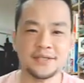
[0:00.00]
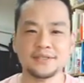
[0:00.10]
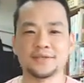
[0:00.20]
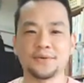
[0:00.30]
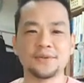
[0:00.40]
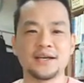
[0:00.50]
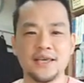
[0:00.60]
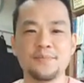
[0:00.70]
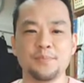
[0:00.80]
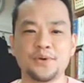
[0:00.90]
そんな
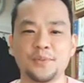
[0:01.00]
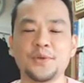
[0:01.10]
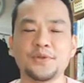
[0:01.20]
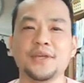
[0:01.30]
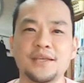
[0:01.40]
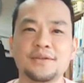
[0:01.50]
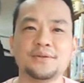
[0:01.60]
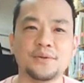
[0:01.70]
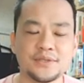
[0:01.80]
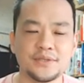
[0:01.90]
憲法のもとで N
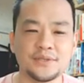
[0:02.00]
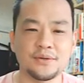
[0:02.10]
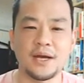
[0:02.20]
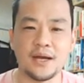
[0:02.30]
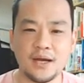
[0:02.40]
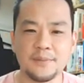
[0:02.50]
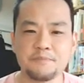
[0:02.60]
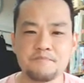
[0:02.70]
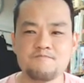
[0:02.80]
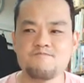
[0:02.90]
国とか、
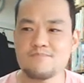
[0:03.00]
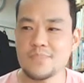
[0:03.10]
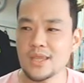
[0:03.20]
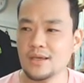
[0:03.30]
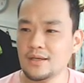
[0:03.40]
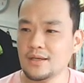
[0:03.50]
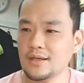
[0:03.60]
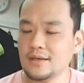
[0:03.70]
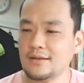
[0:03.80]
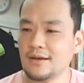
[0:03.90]

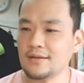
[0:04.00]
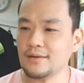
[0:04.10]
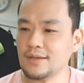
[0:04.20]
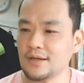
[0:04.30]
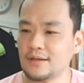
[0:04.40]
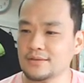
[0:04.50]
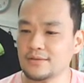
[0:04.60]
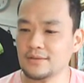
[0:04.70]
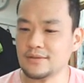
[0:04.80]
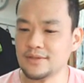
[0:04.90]
なんだろうな、そ
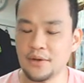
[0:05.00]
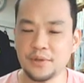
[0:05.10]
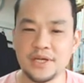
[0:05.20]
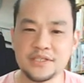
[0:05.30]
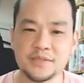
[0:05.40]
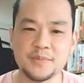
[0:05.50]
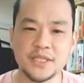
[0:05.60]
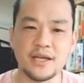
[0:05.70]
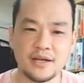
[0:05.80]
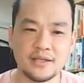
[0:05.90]
の、ネオナチみ
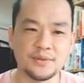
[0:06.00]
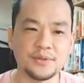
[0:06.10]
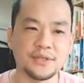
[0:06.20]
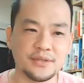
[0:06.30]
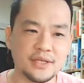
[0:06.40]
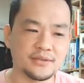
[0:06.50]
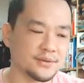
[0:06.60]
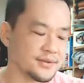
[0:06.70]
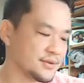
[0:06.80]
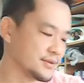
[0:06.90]
たいな日本でいうね、
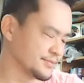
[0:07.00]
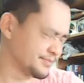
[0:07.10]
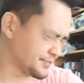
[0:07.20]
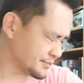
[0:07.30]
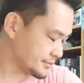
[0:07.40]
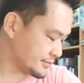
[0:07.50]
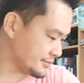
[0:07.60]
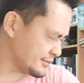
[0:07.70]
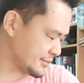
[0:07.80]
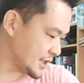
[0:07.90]
そういう
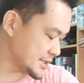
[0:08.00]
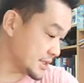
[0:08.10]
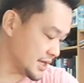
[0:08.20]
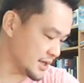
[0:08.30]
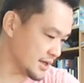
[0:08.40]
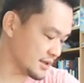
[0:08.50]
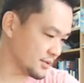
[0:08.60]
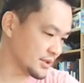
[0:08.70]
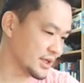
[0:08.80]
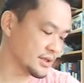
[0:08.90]
政権が
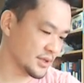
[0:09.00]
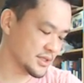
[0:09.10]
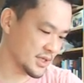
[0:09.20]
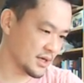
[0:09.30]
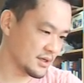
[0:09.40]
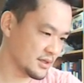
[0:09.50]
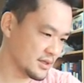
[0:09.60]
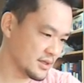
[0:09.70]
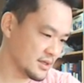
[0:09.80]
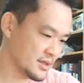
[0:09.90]
取ったりとかさ、
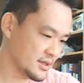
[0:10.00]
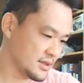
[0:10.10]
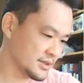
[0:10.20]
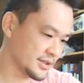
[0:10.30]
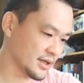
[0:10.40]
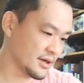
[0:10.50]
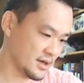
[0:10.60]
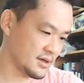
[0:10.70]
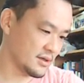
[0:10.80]
したら、